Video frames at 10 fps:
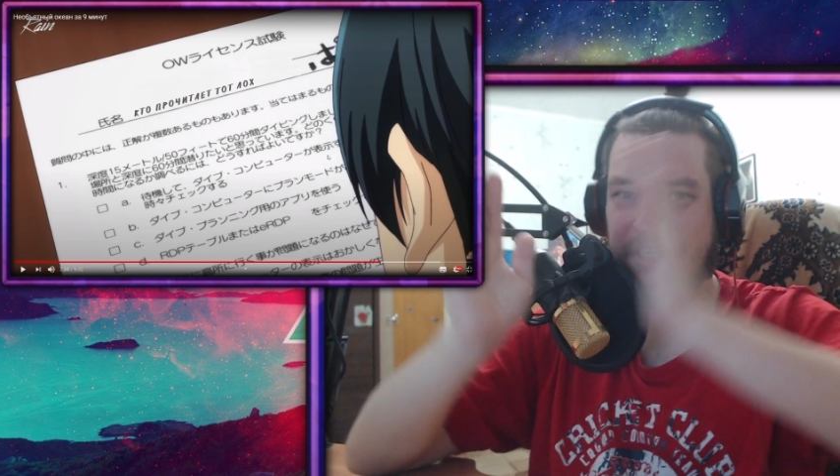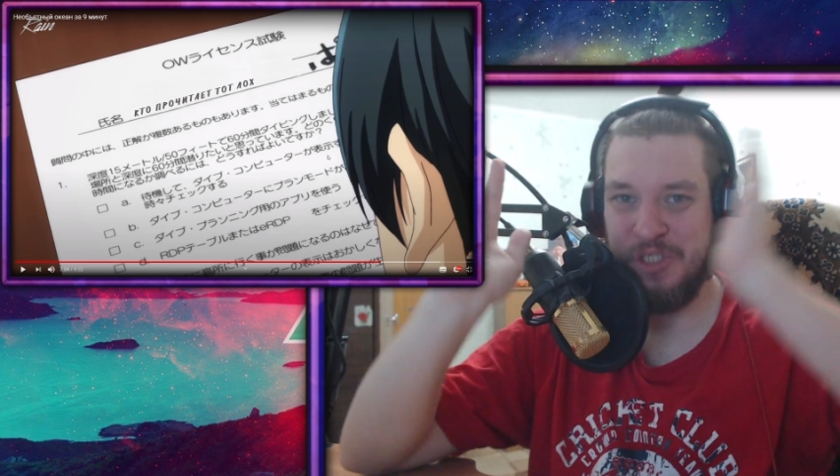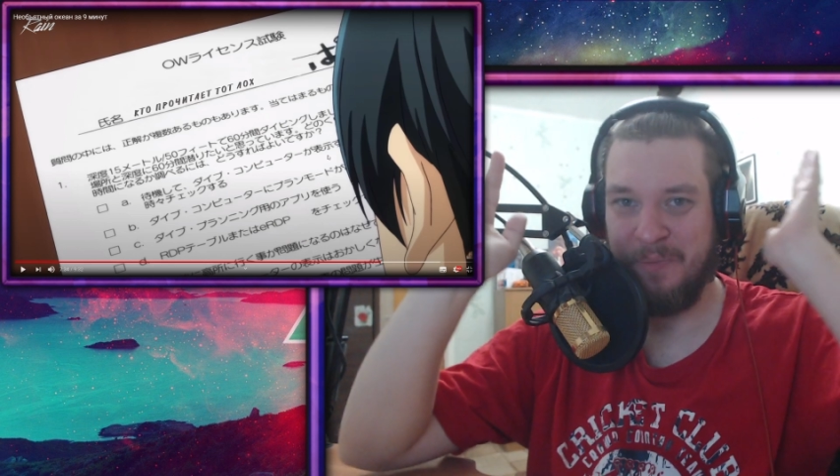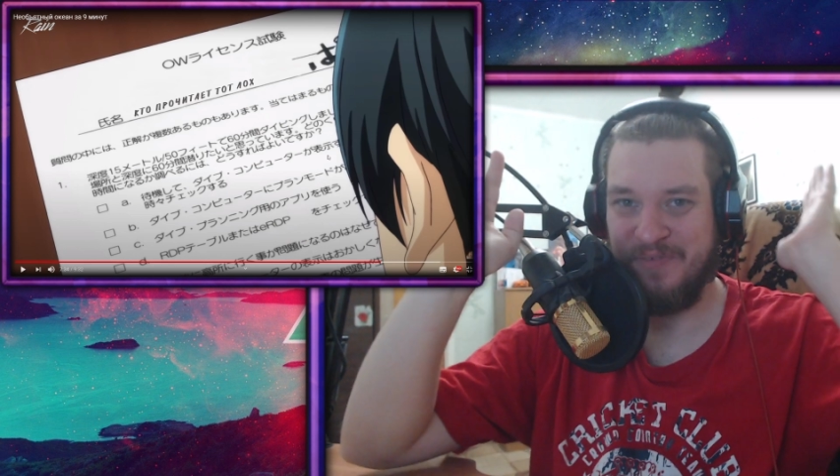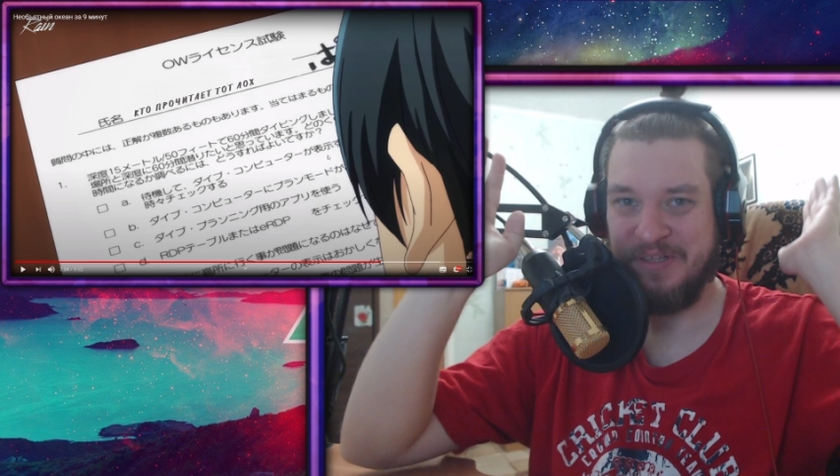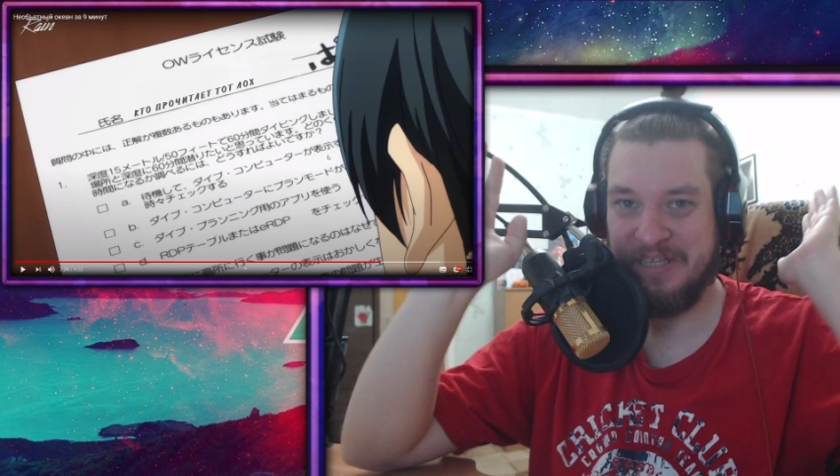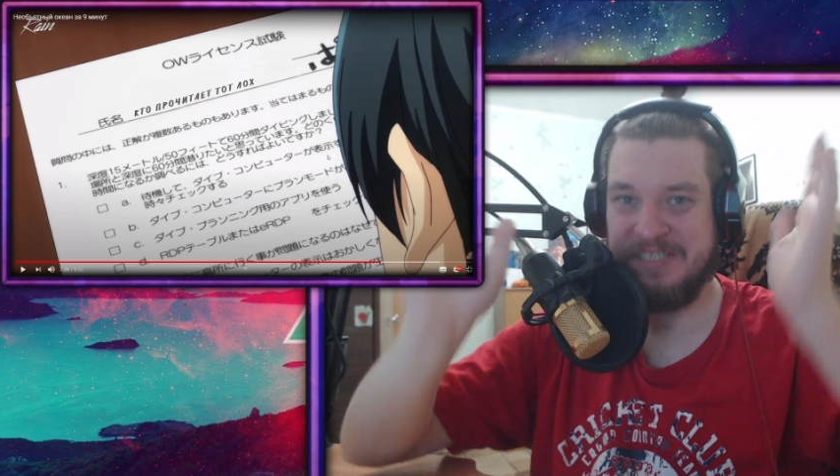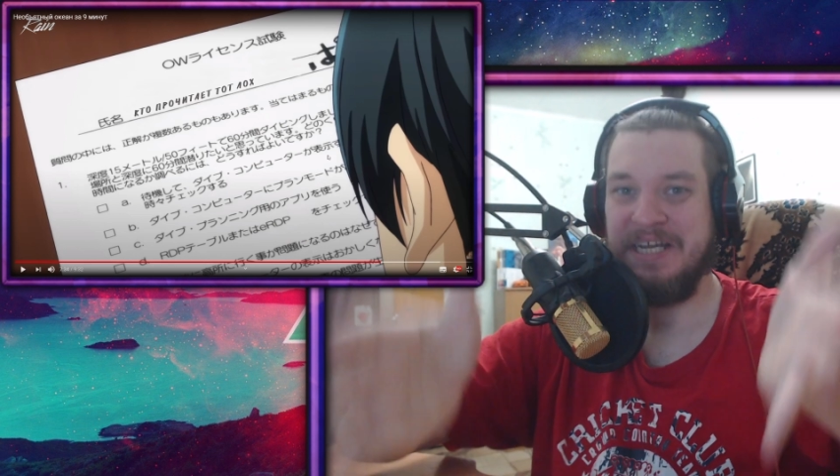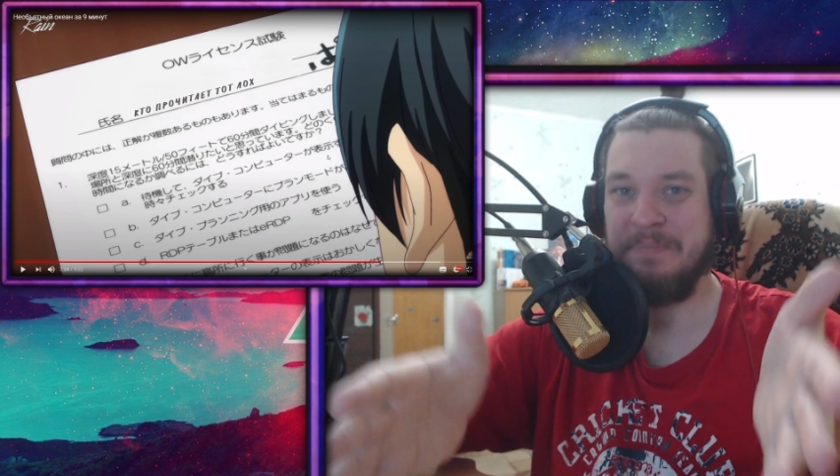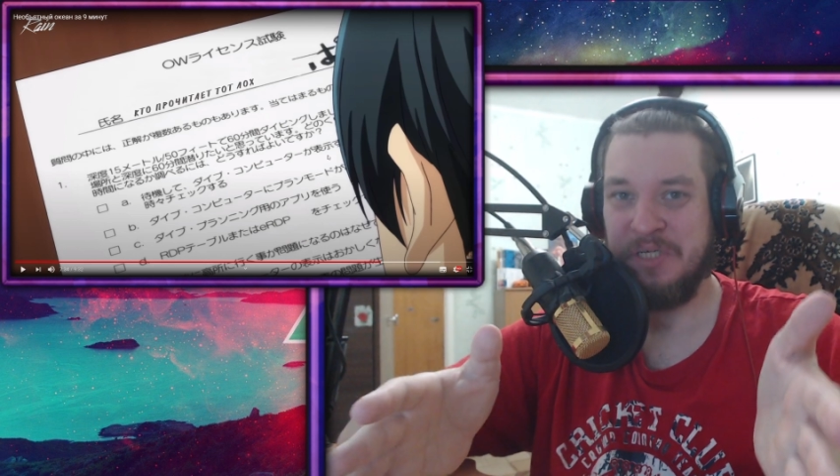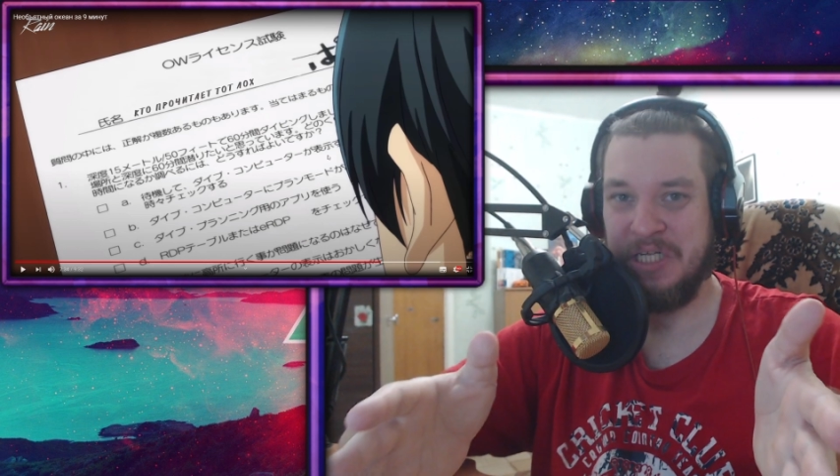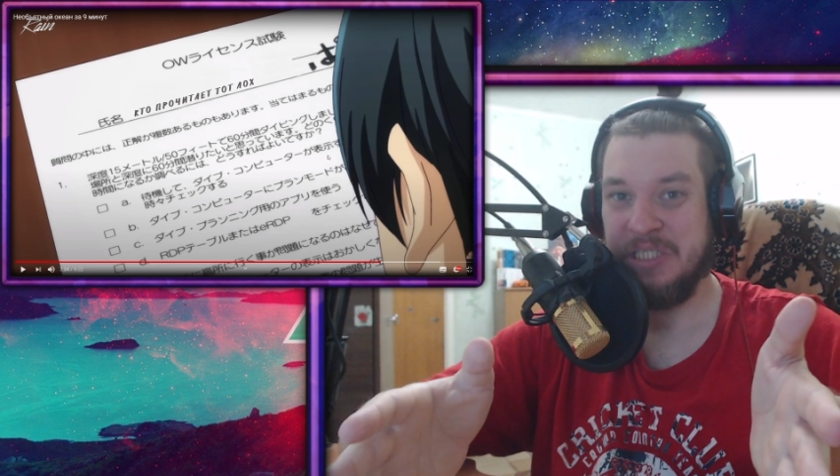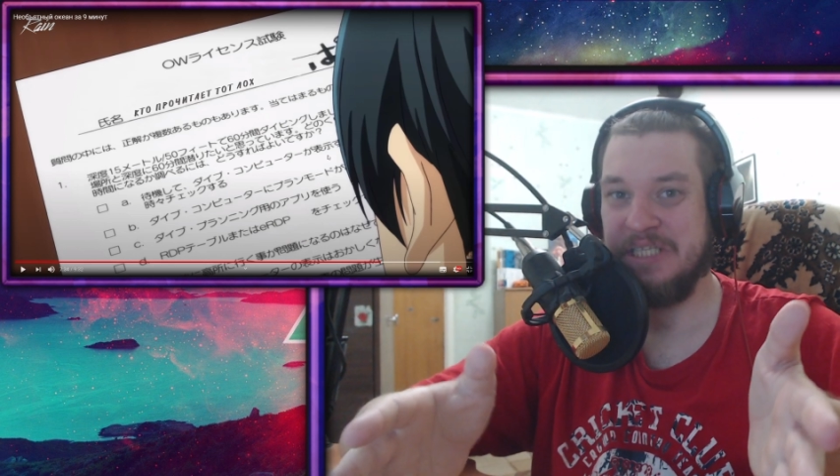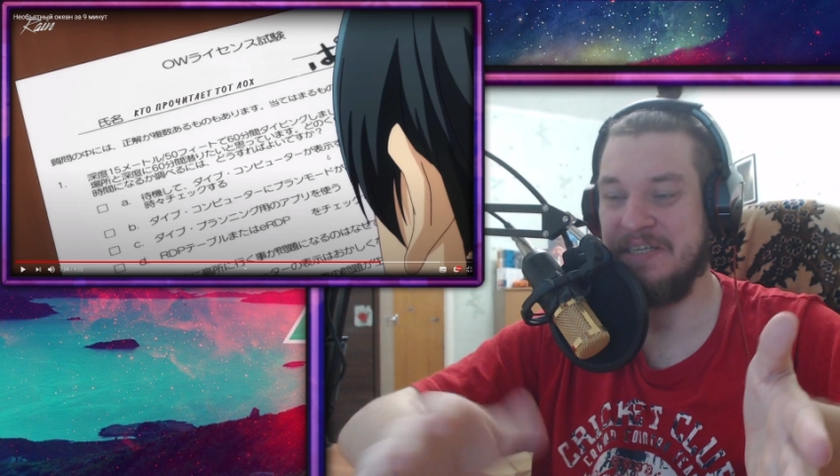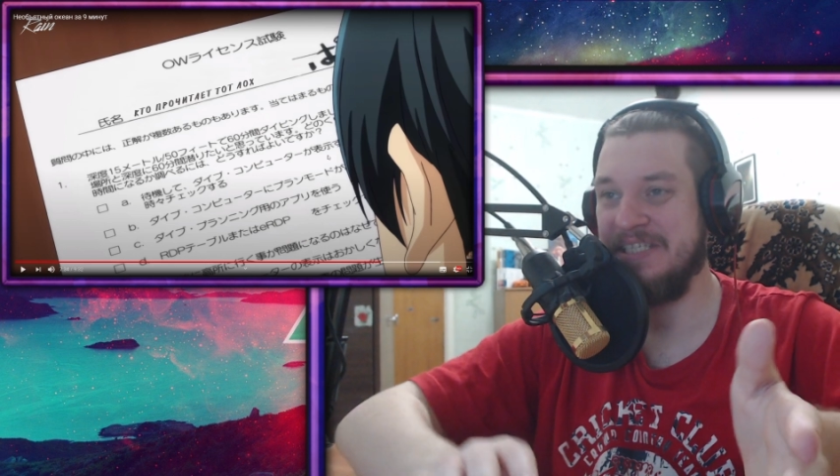Книжный клуб фантастика,
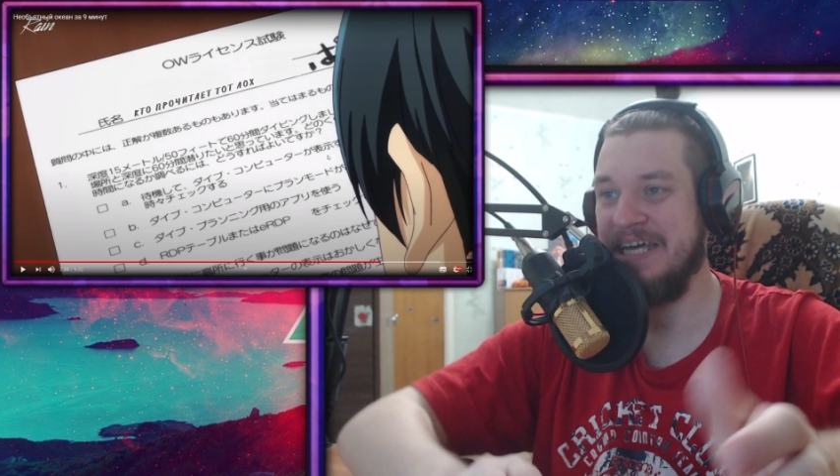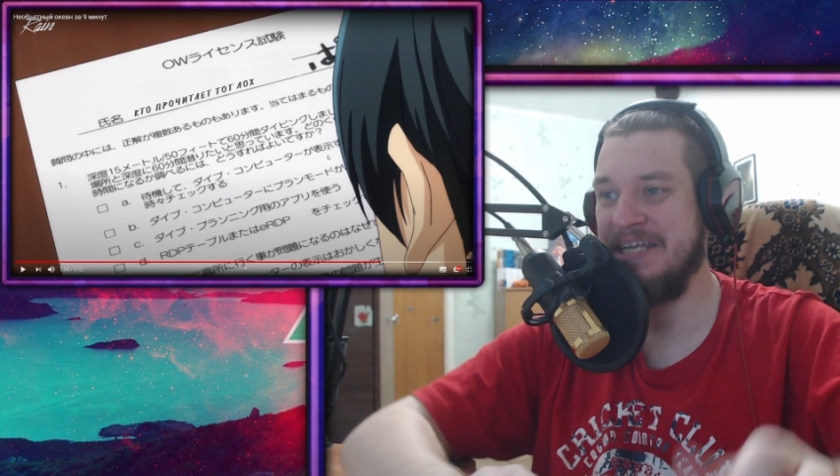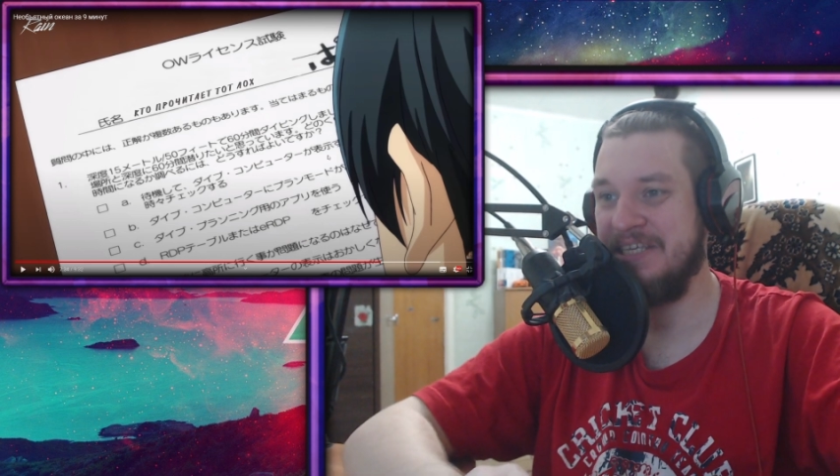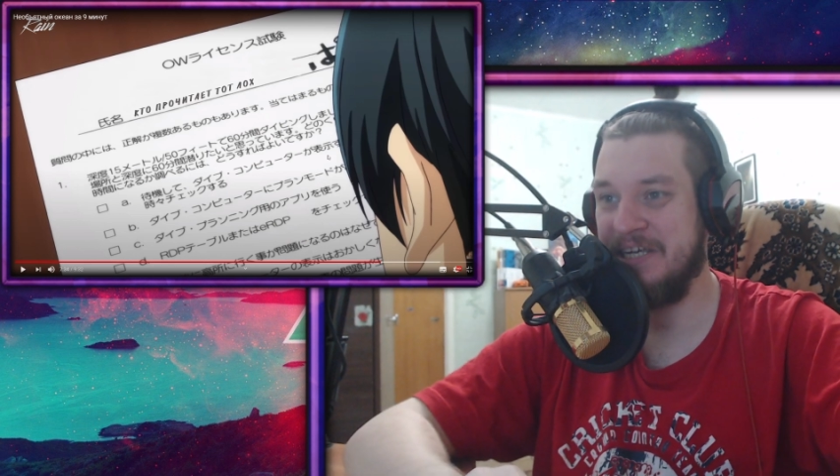пожалуйста, издайте.